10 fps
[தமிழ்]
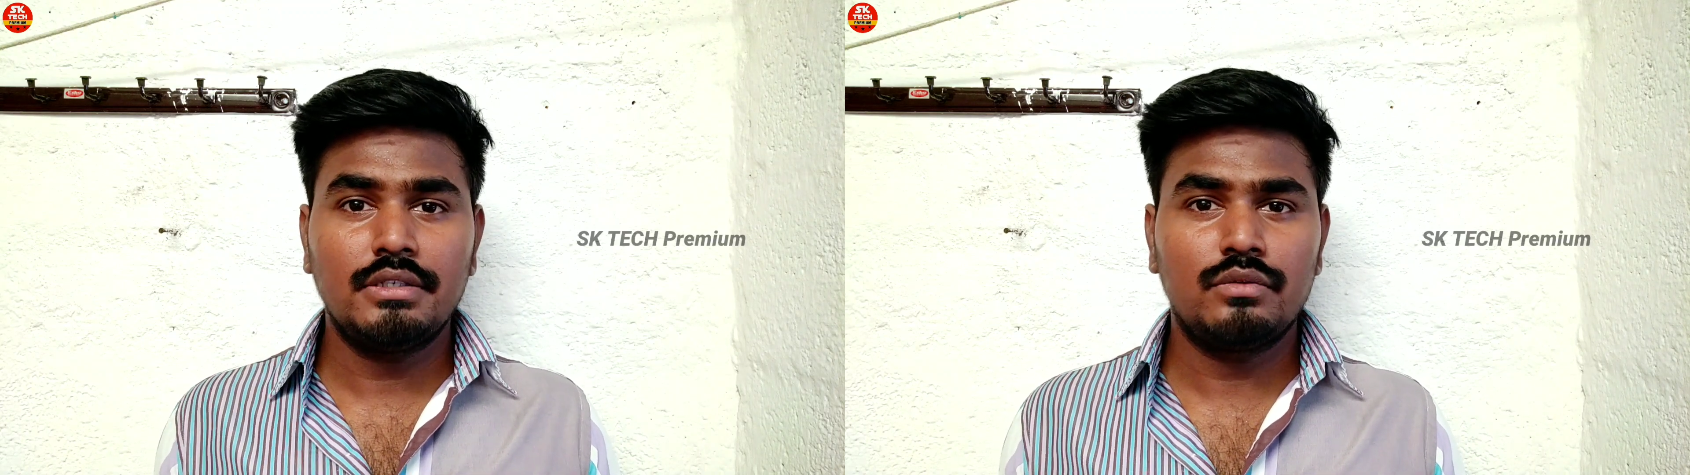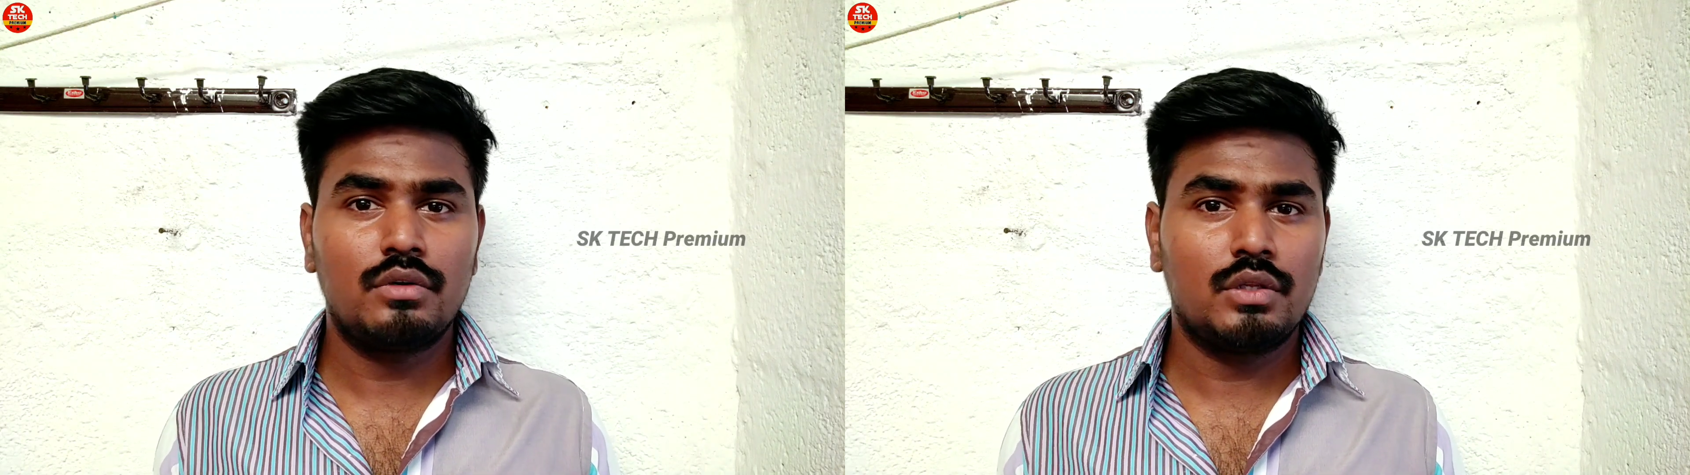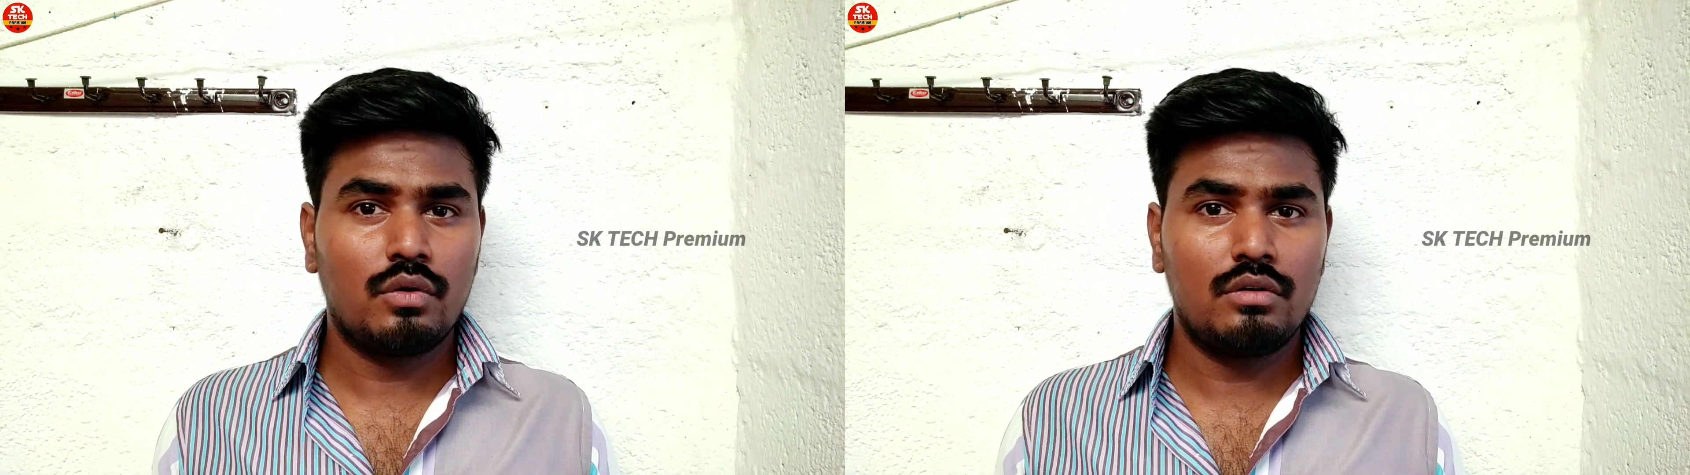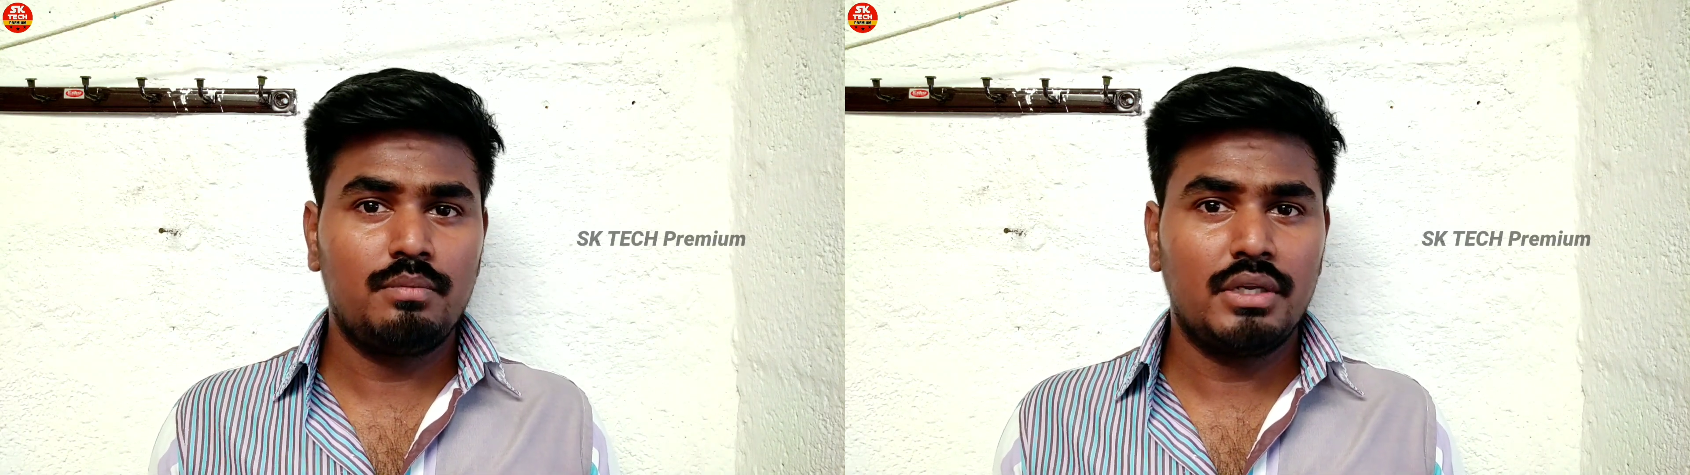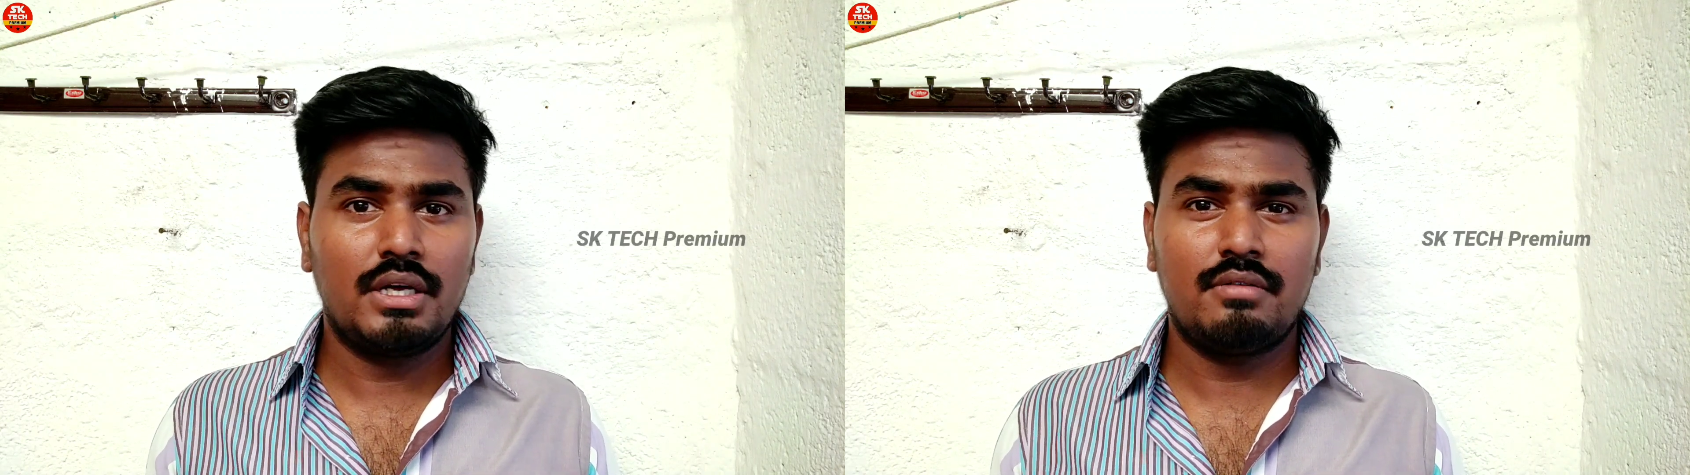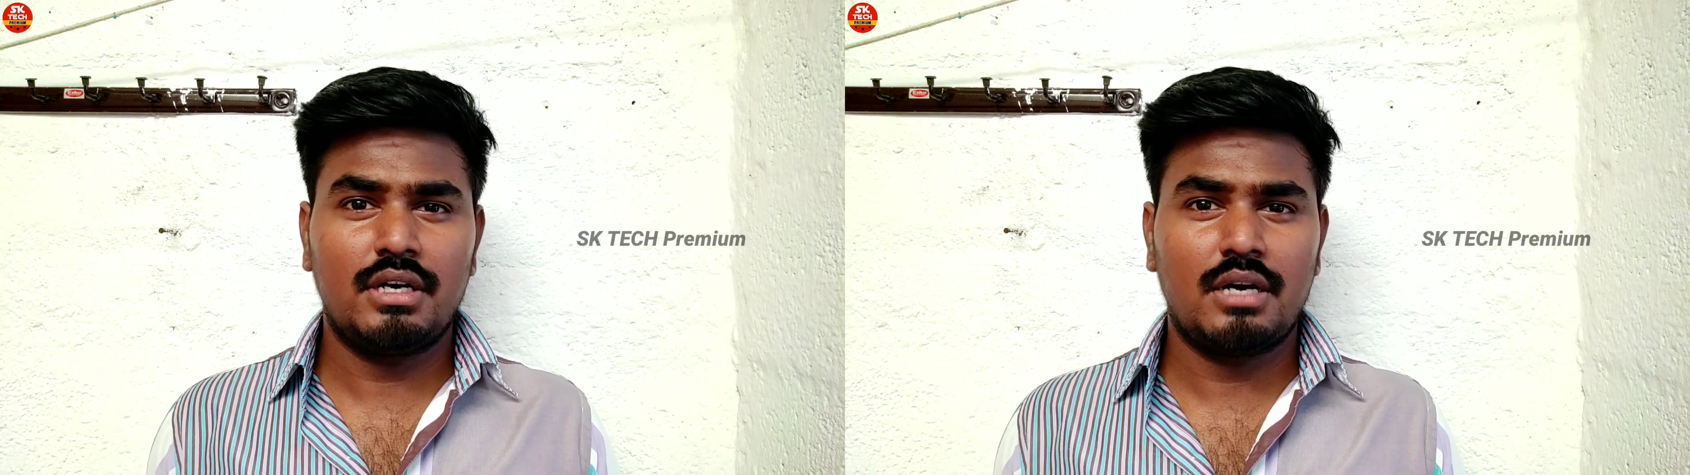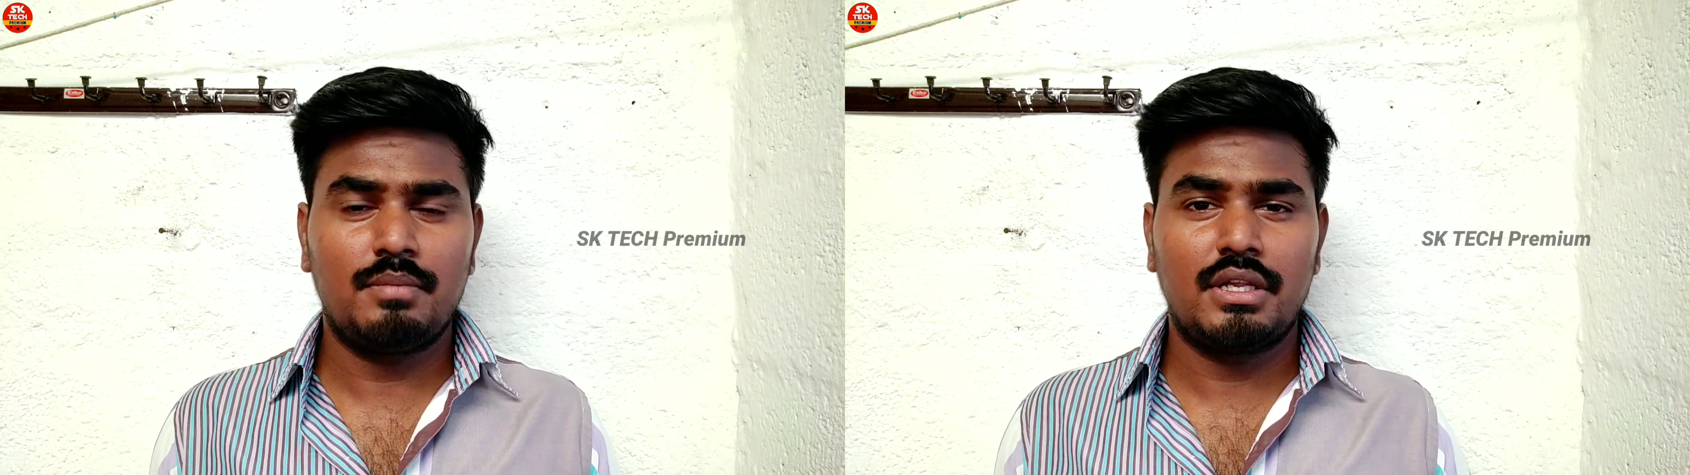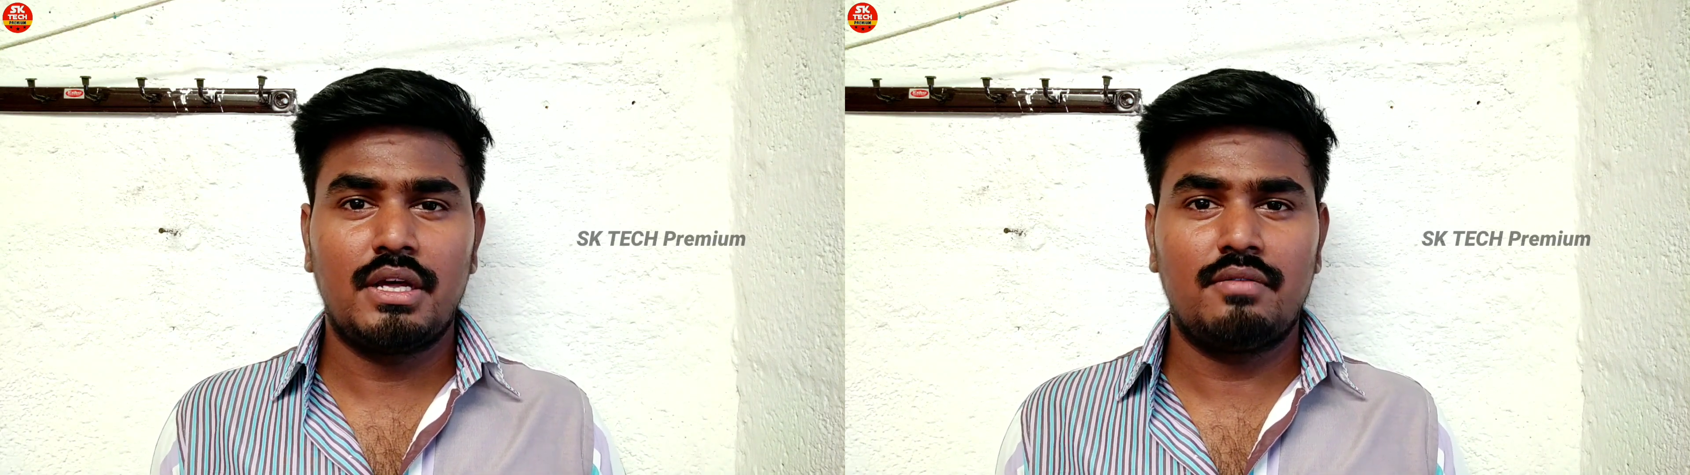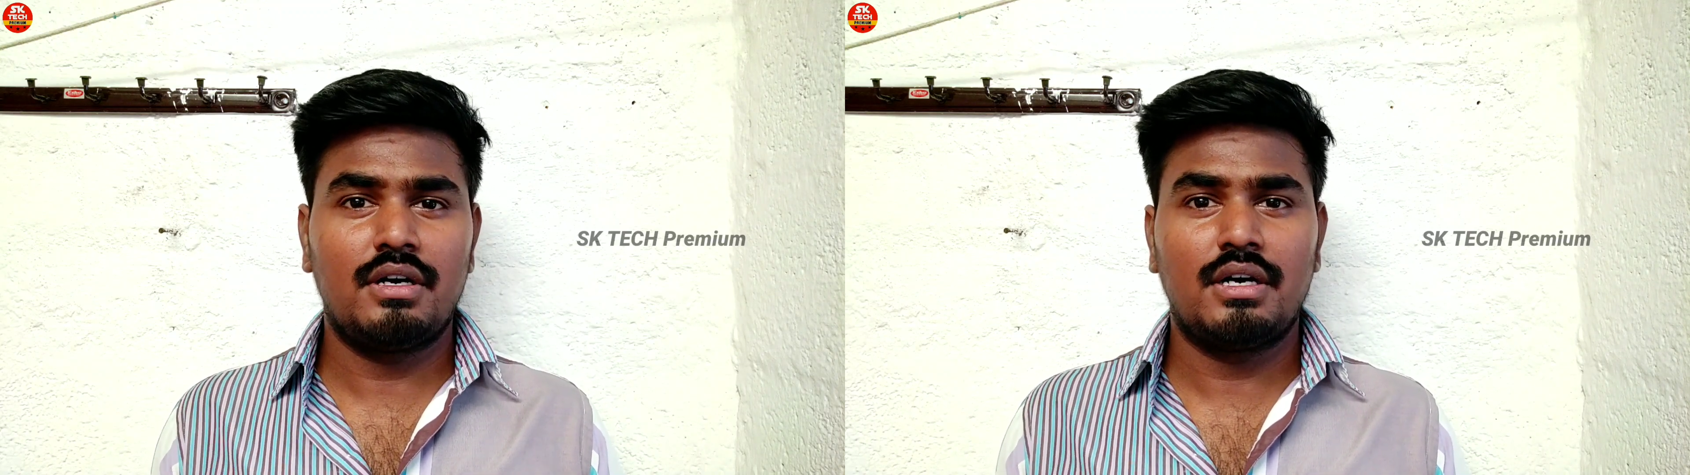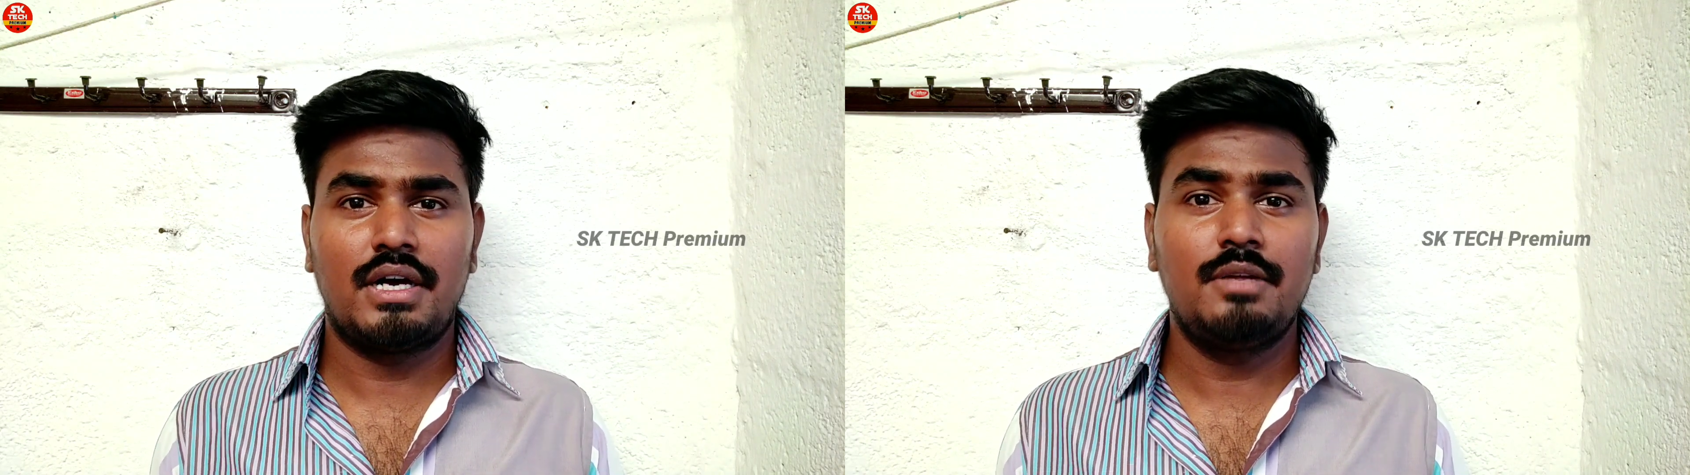காசு கொடுத்து ஒரு முப்பதாயிரரூபா
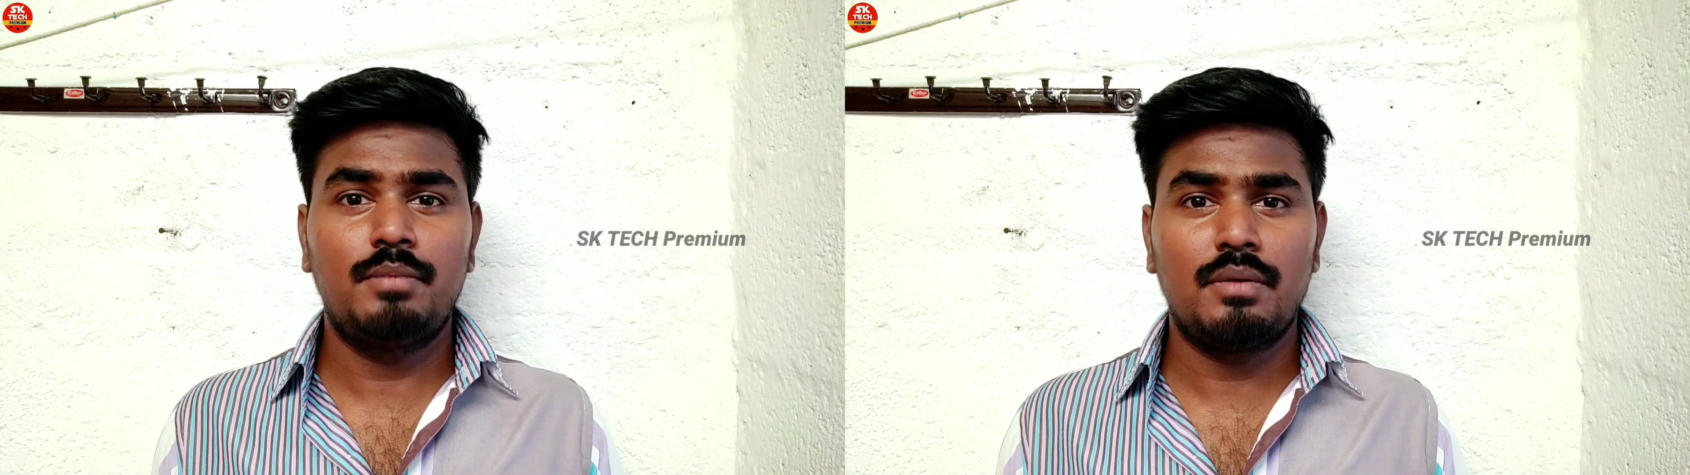நாற்பதாயிரரூபா ஹை